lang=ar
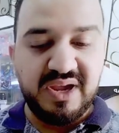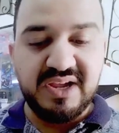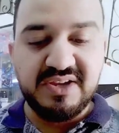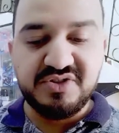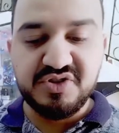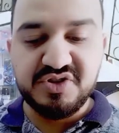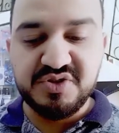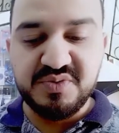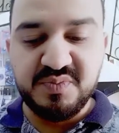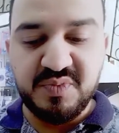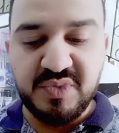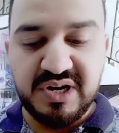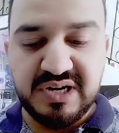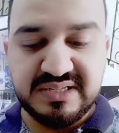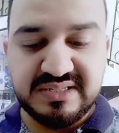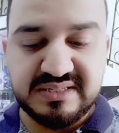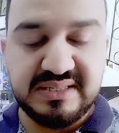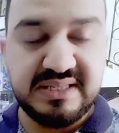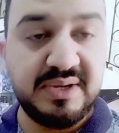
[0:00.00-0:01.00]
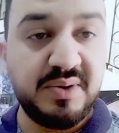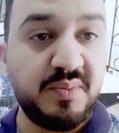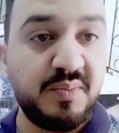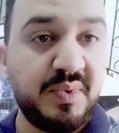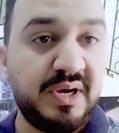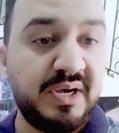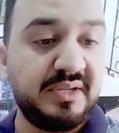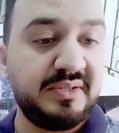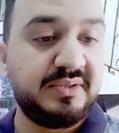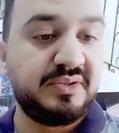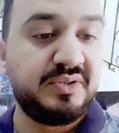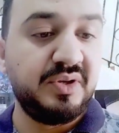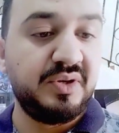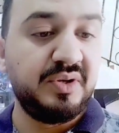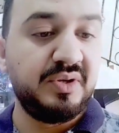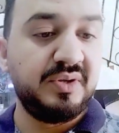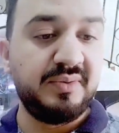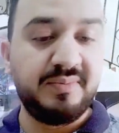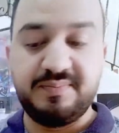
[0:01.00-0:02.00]
جوج ماس لي هما دو
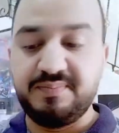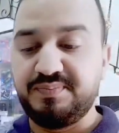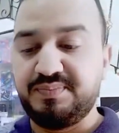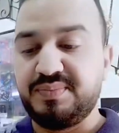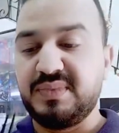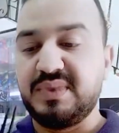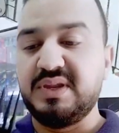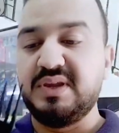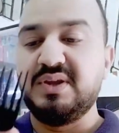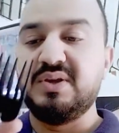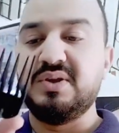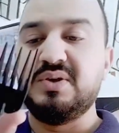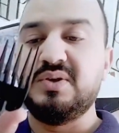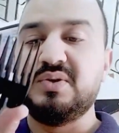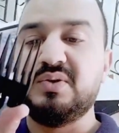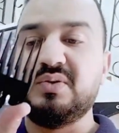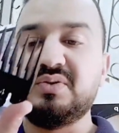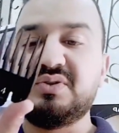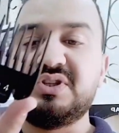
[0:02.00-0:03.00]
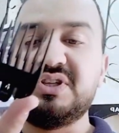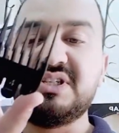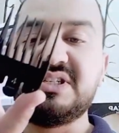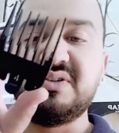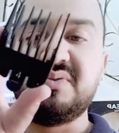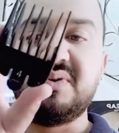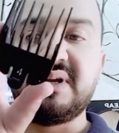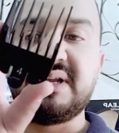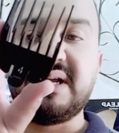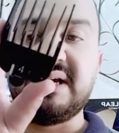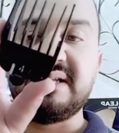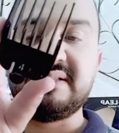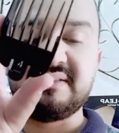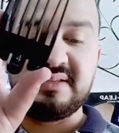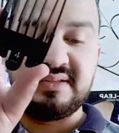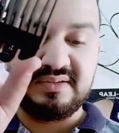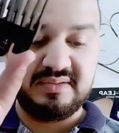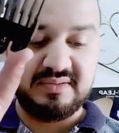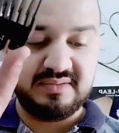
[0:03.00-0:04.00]
و تيجيو الكات
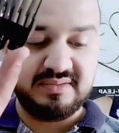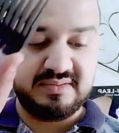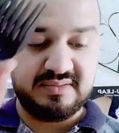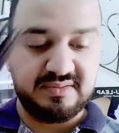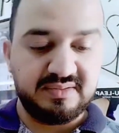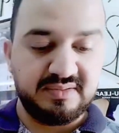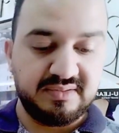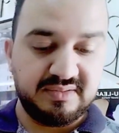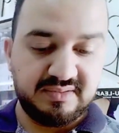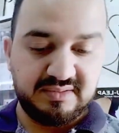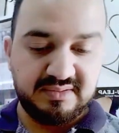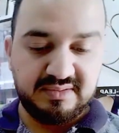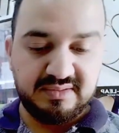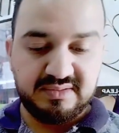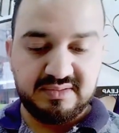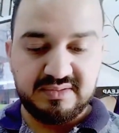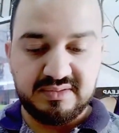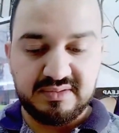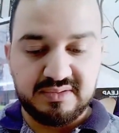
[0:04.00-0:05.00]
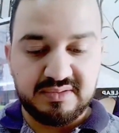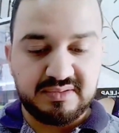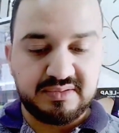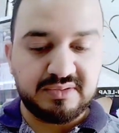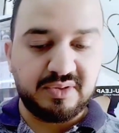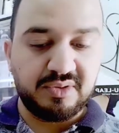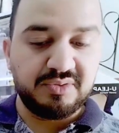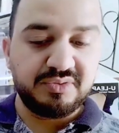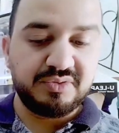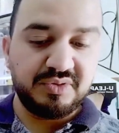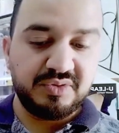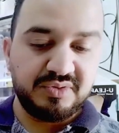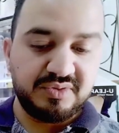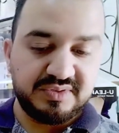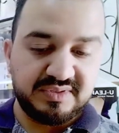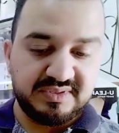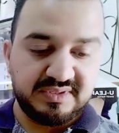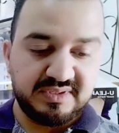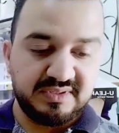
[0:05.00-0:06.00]
الطوندوز
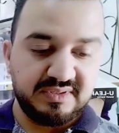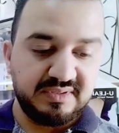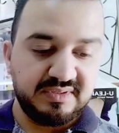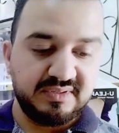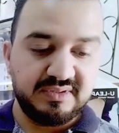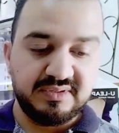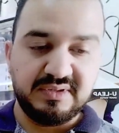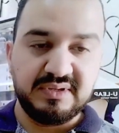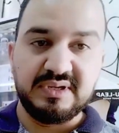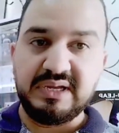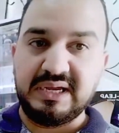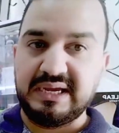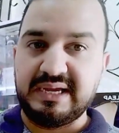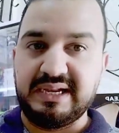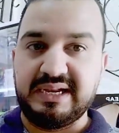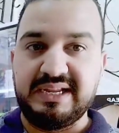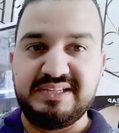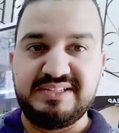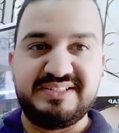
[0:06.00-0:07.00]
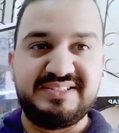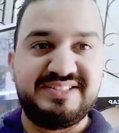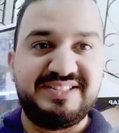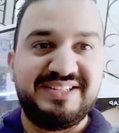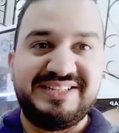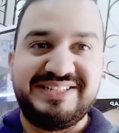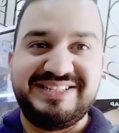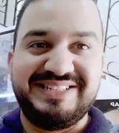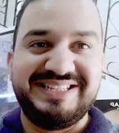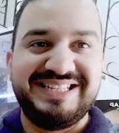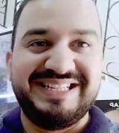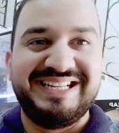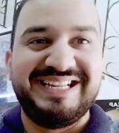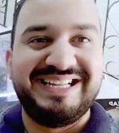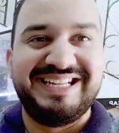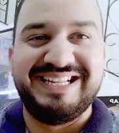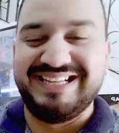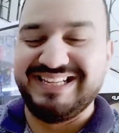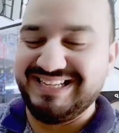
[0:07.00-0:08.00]
قرعة السيش
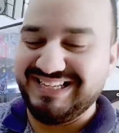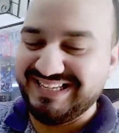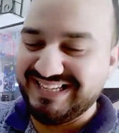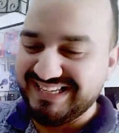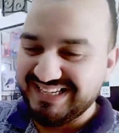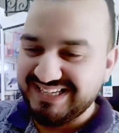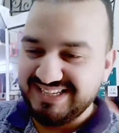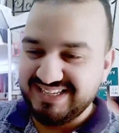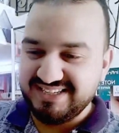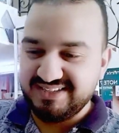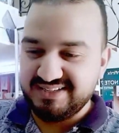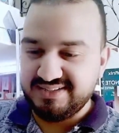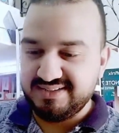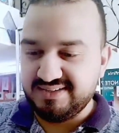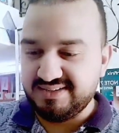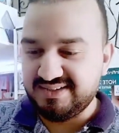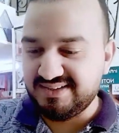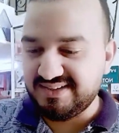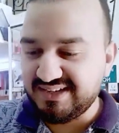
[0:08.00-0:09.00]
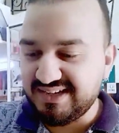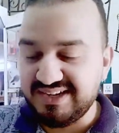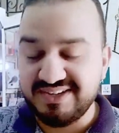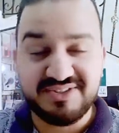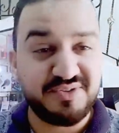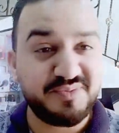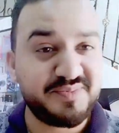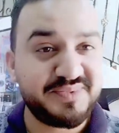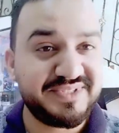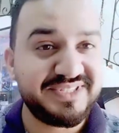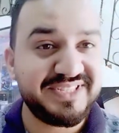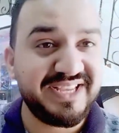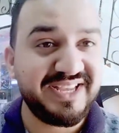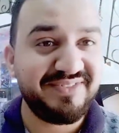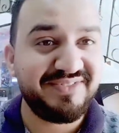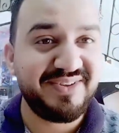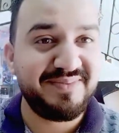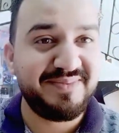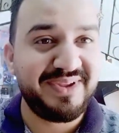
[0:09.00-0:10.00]
اه لخصو
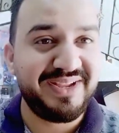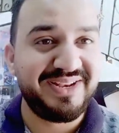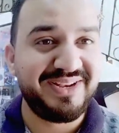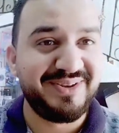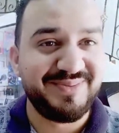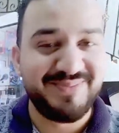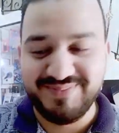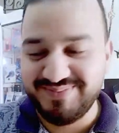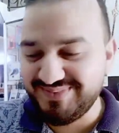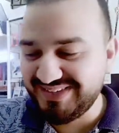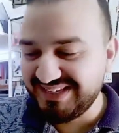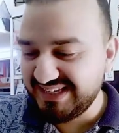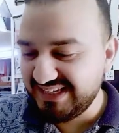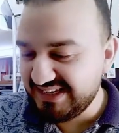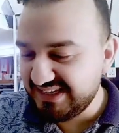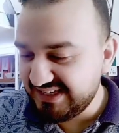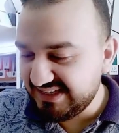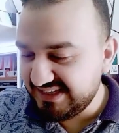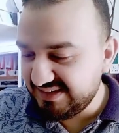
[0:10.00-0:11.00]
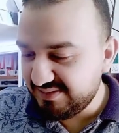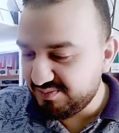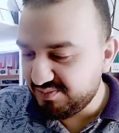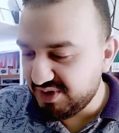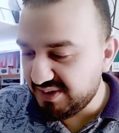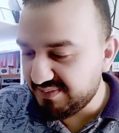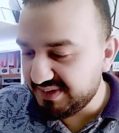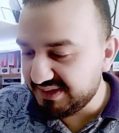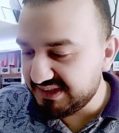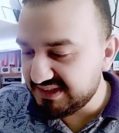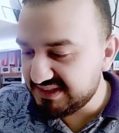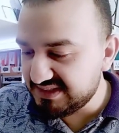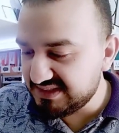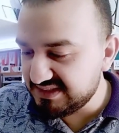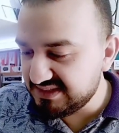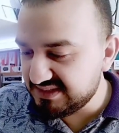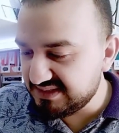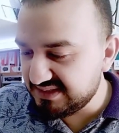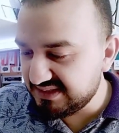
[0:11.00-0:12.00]
بزاف معلم المهم هذا
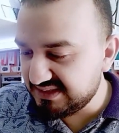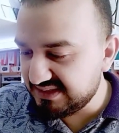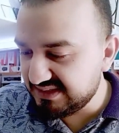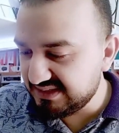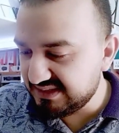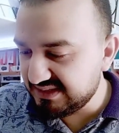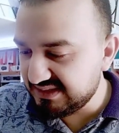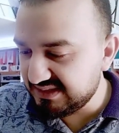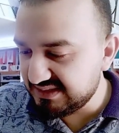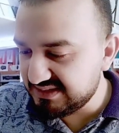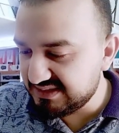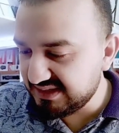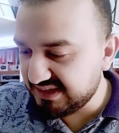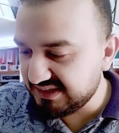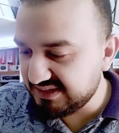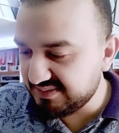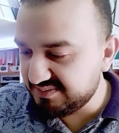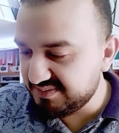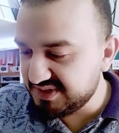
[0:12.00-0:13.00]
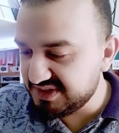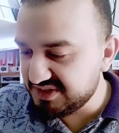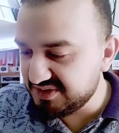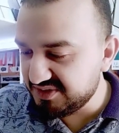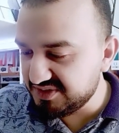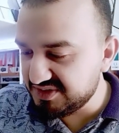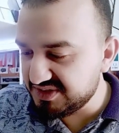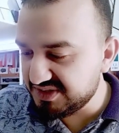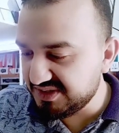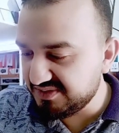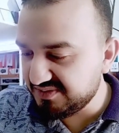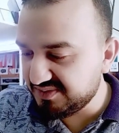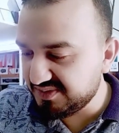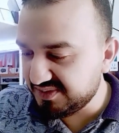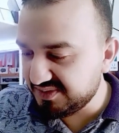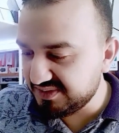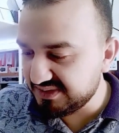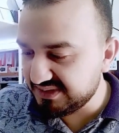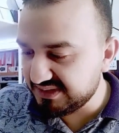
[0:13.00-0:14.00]
تيجي تيخدم 220
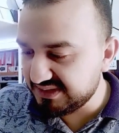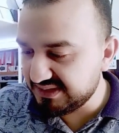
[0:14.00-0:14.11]
فولت